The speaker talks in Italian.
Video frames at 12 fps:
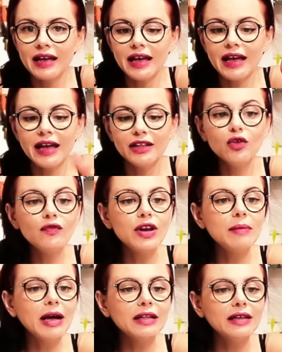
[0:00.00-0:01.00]
eh, non
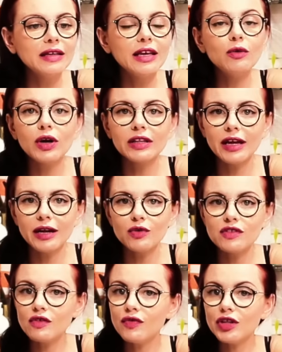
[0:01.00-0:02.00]
vi rimane che guardare
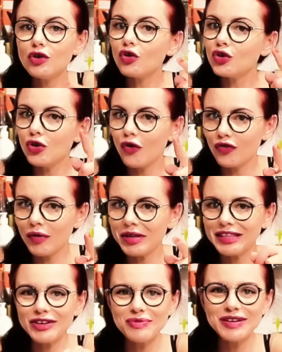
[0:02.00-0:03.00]
questo video, io
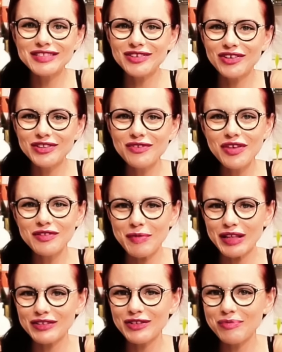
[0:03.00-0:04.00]
ovviamente come al solito vi
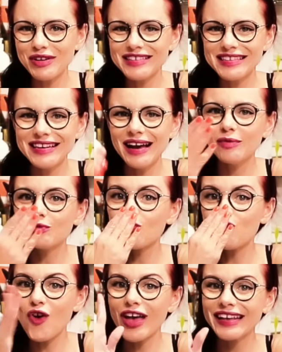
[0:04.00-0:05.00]
aspetto dopo la sigla.